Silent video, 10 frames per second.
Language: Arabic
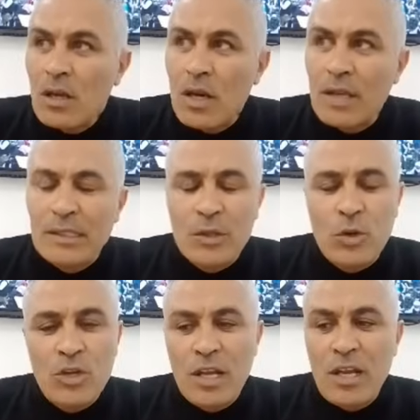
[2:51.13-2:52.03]

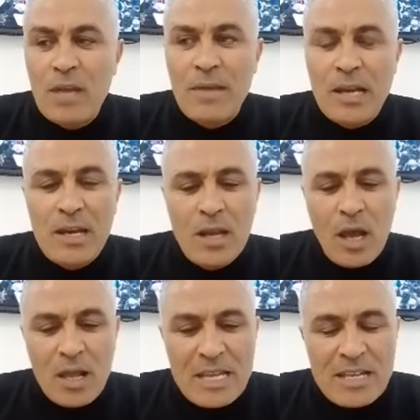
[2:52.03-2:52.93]
اطلقوا لنا
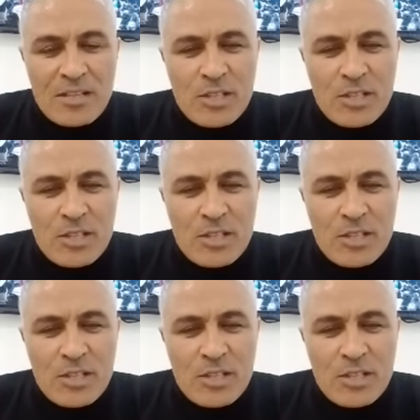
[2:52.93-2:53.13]
العمليه